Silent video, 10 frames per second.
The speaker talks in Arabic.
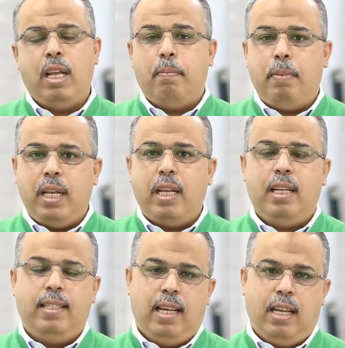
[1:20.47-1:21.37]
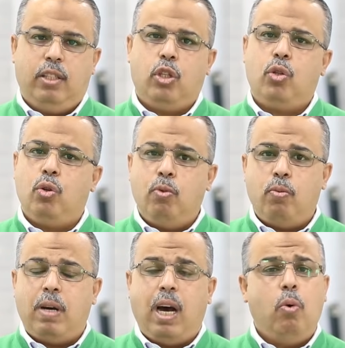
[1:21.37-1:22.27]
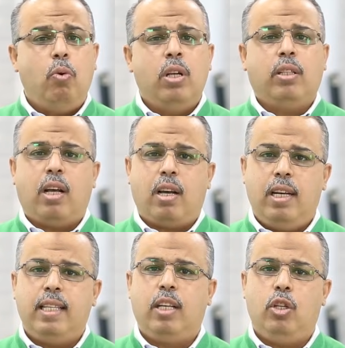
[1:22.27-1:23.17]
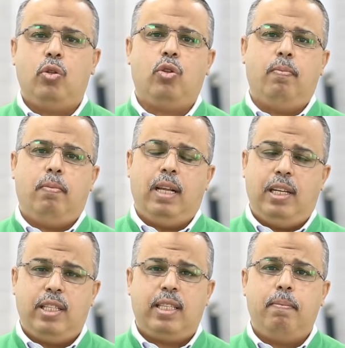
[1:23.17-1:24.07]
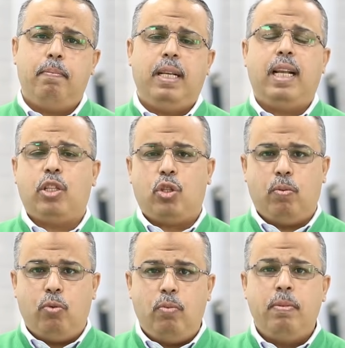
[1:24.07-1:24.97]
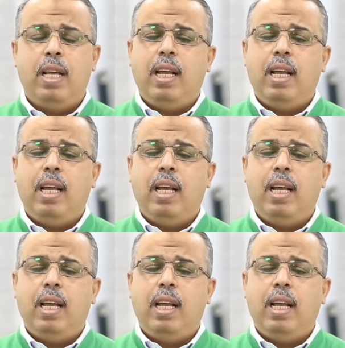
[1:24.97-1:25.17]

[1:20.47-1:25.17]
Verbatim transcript: بإزالة السموم أو تخليص الجسم الجسم من السموم